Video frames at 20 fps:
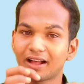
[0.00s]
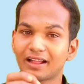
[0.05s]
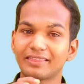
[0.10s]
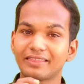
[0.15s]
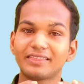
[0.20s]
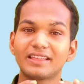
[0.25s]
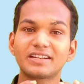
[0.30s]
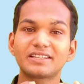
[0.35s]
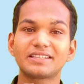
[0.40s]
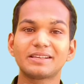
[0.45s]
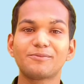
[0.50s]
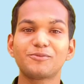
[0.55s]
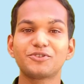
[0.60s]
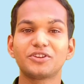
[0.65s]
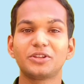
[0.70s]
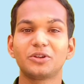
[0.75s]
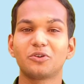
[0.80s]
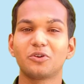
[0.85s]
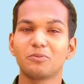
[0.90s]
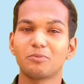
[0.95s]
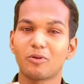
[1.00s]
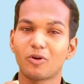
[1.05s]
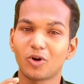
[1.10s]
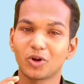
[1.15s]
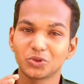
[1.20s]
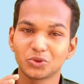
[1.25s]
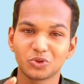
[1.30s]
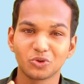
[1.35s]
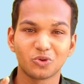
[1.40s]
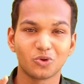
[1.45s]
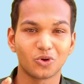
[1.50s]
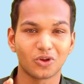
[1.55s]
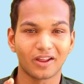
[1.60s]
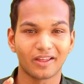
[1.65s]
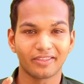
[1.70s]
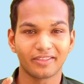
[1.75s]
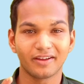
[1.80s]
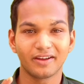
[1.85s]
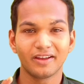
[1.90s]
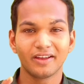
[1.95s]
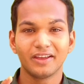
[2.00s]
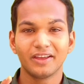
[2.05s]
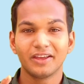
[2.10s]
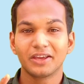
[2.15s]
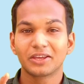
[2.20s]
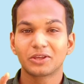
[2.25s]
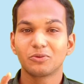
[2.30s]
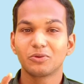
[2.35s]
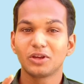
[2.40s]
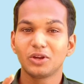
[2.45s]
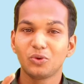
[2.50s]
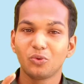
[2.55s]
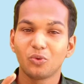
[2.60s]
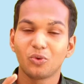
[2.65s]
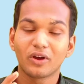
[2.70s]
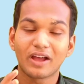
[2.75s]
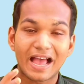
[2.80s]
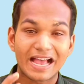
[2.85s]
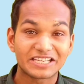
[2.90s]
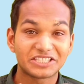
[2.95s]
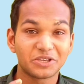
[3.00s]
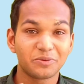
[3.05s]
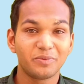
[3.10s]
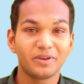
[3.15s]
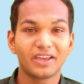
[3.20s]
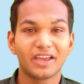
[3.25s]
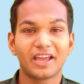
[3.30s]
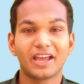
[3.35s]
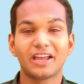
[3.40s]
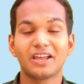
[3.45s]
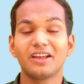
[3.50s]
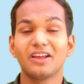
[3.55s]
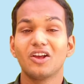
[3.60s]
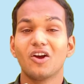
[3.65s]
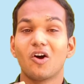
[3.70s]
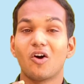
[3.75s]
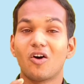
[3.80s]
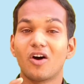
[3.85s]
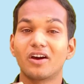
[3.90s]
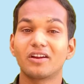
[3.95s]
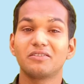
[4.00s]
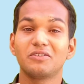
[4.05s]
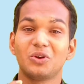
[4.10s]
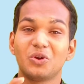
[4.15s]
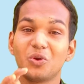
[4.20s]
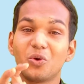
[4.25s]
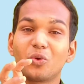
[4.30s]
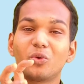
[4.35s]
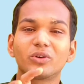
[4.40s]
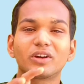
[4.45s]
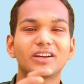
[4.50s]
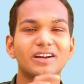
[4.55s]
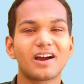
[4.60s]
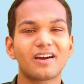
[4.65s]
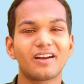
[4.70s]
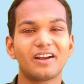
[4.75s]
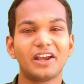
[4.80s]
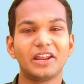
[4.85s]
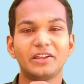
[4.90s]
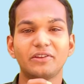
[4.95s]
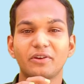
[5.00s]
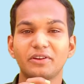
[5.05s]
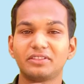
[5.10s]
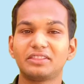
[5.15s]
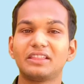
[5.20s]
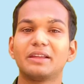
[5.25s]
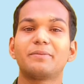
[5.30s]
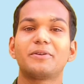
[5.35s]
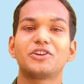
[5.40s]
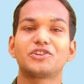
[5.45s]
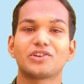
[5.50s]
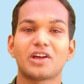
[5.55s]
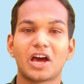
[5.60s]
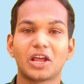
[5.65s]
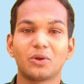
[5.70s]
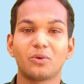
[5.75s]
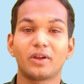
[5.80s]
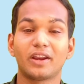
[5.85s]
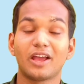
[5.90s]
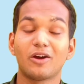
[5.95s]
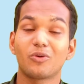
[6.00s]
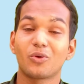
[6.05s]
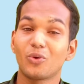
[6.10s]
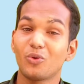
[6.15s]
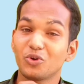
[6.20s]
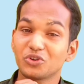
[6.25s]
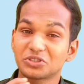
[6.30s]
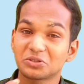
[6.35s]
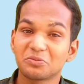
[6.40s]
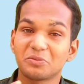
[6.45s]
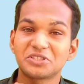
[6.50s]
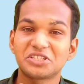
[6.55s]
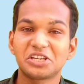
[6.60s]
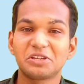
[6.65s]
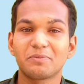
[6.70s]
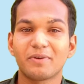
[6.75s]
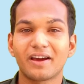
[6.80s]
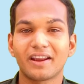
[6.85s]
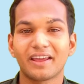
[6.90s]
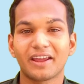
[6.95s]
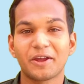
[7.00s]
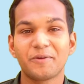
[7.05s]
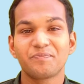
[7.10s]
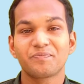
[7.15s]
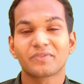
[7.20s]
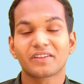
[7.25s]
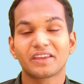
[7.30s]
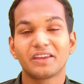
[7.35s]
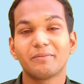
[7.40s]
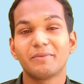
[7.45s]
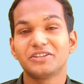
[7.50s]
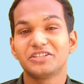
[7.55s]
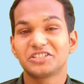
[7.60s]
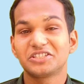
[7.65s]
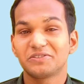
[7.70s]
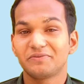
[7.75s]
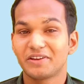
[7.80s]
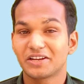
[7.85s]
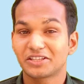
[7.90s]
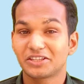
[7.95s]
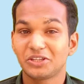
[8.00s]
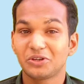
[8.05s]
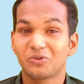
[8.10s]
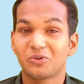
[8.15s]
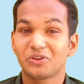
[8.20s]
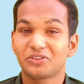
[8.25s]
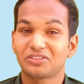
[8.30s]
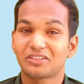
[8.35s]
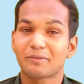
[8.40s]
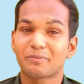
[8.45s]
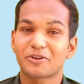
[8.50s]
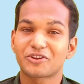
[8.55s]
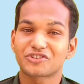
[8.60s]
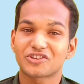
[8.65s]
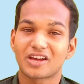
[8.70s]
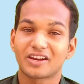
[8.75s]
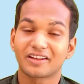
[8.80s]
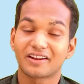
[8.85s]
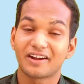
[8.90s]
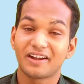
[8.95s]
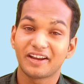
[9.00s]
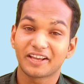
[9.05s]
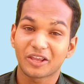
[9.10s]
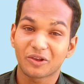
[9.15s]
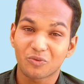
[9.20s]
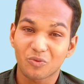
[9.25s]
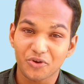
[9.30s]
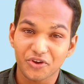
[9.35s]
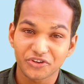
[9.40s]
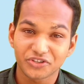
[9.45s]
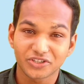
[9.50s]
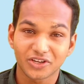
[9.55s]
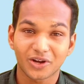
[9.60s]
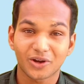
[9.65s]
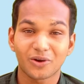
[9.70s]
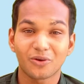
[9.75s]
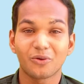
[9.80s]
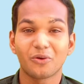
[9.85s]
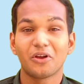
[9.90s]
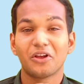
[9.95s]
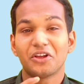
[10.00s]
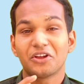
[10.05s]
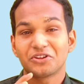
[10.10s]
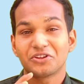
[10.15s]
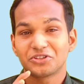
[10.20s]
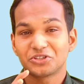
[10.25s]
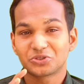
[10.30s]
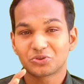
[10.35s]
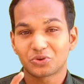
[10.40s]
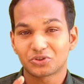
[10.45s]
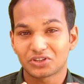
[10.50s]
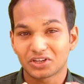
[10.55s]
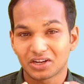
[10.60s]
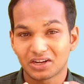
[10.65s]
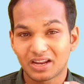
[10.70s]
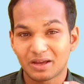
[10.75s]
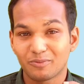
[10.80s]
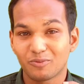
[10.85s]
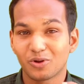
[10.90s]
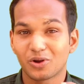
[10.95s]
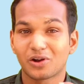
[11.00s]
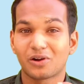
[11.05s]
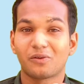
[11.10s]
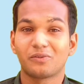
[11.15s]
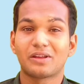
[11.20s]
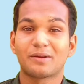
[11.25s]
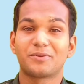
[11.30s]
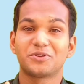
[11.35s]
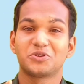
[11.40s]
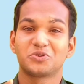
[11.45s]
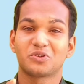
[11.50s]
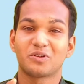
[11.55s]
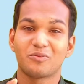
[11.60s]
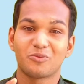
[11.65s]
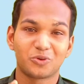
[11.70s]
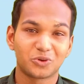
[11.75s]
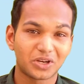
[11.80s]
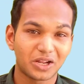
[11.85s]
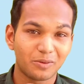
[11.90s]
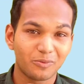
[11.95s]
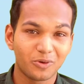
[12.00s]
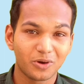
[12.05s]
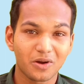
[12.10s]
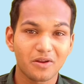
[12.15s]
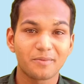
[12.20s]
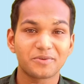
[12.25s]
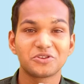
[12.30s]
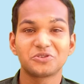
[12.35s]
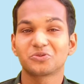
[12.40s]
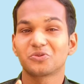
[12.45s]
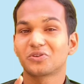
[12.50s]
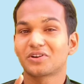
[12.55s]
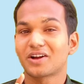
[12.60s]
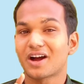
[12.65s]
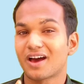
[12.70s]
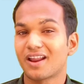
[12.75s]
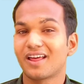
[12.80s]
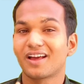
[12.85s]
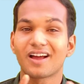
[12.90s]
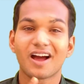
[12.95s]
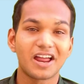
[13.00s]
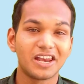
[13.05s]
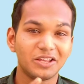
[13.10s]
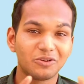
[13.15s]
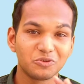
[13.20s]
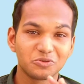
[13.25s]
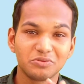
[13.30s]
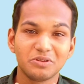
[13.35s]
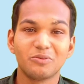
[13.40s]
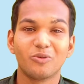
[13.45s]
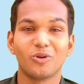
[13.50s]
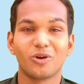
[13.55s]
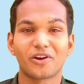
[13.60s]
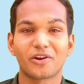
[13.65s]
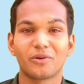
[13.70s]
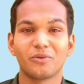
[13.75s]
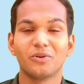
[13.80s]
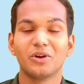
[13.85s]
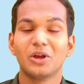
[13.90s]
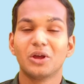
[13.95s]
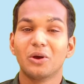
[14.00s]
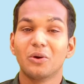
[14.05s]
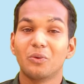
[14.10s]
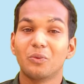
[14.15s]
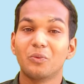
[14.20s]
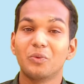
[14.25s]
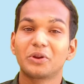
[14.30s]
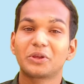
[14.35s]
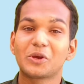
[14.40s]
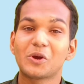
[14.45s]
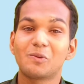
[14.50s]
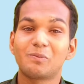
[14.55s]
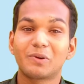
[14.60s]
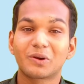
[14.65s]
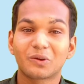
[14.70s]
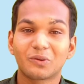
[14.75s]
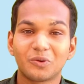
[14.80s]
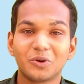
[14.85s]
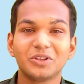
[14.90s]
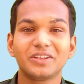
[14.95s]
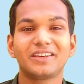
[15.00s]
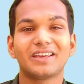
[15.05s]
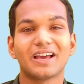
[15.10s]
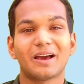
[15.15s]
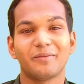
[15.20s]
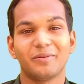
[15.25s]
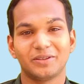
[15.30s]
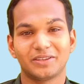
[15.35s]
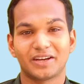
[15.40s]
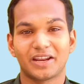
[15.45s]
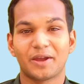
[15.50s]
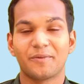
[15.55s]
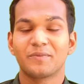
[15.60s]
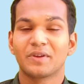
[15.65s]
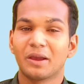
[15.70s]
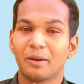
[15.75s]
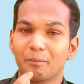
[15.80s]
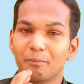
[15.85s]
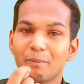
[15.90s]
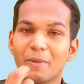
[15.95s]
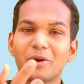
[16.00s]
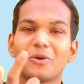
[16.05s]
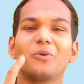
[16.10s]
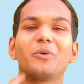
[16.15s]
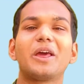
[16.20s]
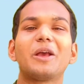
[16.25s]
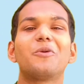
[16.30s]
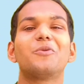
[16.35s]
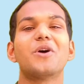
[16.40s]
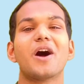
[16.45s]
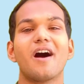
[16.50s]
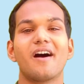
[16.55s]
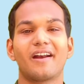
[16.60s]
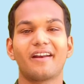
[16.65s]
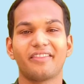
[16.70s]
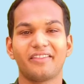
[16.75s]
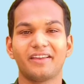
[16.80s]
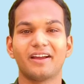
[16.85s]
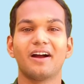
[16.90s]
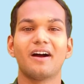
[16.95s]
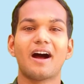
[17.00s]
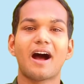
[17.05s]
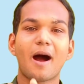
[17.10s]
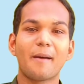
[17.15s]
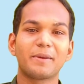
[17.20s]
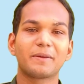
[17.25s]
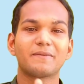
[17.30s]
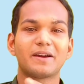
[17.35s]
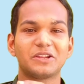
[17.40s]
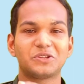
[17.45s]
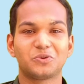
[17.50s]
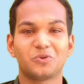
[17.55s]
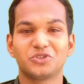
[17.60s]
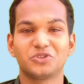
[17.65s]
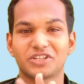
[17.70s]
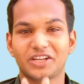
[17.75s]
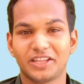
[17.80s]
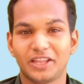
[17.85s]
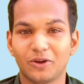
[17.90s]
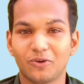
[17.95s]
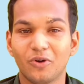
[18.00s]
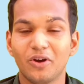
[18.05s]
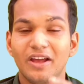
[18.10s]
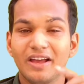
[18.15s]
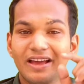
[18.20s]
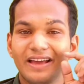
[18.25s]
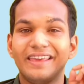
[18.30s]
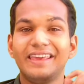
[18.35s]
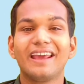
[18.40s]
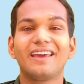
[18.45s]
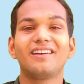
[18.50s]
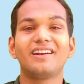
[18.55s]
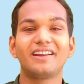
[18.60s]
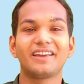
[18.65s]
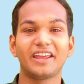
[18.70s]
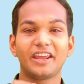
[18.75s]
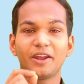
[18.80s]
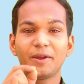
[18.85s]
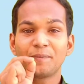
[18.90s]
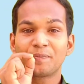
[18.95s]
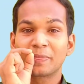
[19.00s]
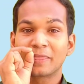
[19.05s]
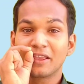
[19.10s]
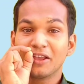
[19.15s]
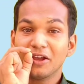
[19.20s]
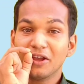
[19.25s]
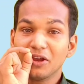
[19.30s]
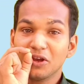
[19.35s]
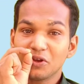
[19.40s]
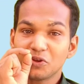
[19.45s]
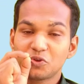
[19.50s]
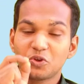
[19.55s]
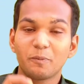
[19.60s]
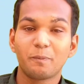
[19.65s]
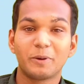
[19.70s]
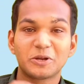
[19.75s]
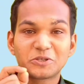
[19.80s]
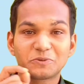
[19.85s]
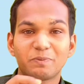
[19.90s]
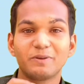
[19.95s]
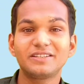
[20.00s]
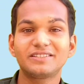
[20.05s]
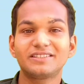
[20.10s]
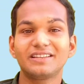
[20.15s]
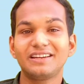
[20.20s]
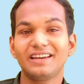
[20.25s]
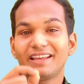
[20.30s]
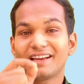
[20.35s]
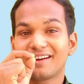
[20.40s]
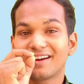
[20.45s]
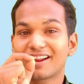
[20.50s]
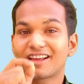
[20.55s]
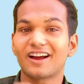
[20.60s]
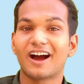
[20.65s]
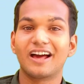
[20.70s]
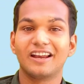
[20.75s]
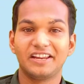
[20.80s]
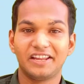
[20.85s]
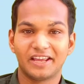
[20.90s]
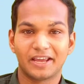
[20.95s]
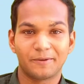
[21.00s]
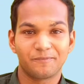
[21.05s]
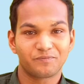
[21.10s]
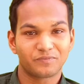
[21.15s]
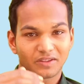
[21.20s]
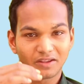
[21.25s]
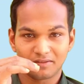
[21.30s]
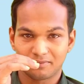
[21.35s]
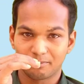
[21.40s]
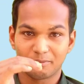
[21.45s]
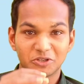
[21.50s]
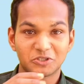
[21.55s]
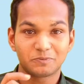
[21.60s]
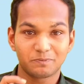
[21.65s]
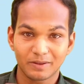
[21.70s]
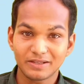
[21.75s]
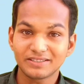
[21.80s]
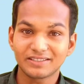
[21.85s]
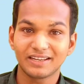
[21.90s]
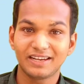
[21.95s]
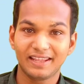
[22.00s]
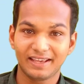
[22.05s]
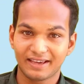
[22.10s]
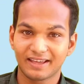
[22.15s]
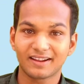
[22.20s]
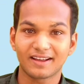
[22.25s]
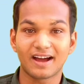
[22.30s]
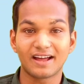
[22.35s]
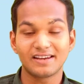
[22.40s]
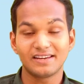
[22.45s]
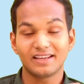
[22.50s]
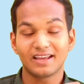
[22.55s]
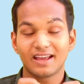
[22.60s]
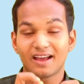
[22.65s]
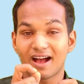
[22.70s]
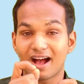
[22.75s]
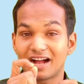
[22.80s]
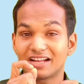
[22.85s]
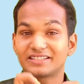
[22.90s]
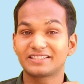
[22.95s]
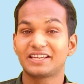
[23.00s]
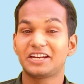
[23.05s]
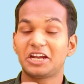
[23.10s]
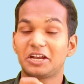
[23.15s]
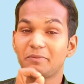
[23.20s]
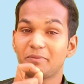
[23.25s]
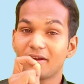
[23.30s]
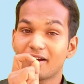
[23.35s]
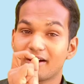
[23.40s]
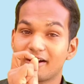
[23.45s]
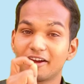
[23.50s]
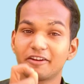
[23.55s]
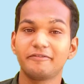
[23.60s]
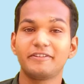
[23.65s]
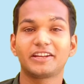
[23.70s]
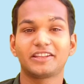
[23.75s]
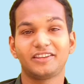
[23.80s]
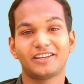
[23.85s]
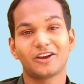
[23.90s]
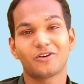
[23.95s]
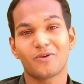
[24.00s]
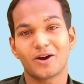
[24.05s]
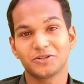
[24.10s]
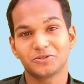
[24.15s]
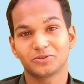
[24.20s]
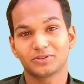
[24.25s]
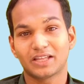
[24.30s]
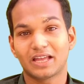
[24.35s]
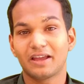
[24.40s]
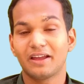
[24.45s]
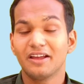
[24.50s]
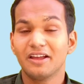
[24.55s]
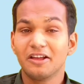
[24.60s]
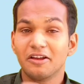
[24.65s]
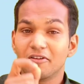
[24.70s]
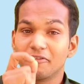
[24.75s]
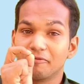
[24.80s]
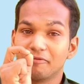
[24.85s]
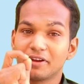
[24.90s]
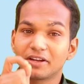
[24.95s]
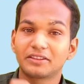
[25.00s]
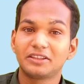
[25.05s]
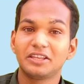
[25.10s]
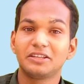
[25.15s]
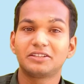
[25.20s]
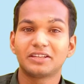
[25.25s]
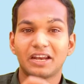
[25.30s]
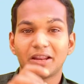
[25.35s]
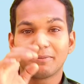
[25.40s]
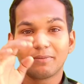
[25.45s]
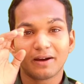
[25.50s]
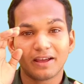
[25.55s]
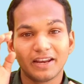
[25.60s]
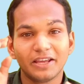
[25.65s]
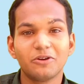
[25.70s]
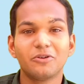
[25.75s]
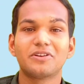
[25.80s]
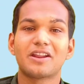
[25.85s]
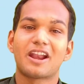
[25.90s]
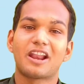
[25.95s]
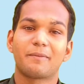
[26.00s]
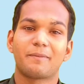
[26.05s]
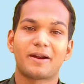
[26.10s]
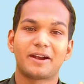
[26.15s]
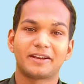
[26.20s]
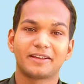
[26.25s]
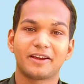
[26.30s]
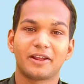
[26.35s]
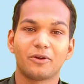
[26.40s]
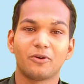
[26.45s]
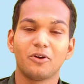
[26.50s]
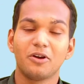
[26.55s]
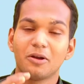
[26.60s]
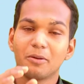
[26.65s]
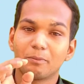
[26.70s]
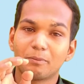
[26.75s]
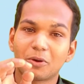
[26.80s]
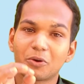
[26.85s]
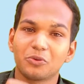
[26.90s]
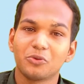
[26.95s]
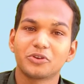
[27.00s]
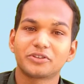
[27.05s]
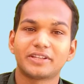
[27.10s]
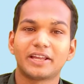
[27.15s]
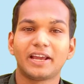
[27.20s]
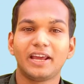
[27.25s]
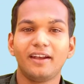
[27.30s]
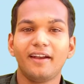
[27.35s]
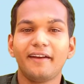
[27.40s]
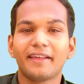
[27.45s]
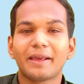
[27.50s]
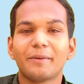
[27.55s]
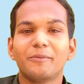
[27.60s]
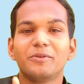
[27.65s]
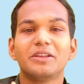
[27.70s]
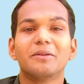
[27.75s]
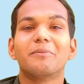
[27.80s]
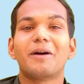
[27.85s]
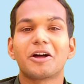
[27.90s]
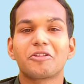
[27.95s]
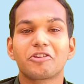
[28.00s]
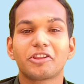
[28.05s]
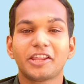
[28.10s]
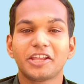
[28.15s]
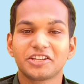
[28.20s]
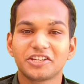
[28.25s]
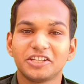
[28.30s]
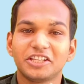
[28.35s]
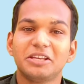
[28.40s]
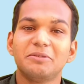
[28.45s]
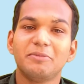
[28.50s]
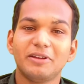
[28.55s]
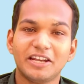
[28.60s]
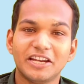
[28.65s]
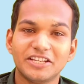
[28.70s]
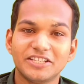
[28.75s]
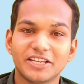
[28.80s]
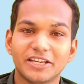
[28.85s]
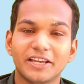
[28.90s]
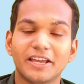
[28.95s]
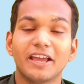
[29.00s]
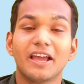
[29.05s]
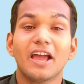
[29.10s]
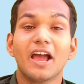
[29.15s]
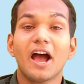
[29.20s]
अंदर से मुझे देखो तो बहुत दुख हो रहा था क्योंकि लोग ऐसे भी हैं और लोगों के कारण ही जो इतने परेशान हो रहे हैं और लोग समझ नहीं पा रहे हैं कि मैं जिस व्यक्ति को इतना परेशान करने की कोशिश कर रहा हूँ जिसको टकला बोल रहा हूँ या फिर जिसको मोटा बोल रहा हूँ जिसको काला गाली कुछ भी बोल रहा हूँ उनके ऊपर खुद क्या बीत रहा है मैंने उनको एक उदाहरण दिया आप एक बार सोच के देखो एक लड़की जो बचपन से लेकर काली है बचपन से लेकर का लिए आज के डेट में हर व्यक्ति का ख्वाहिश होता है व्यक्ति चाहे भले ही हो नाना कर हो पर सोचता है कि लड़की मुझे माधुरी दीक्षित ही मिलनी चाहिए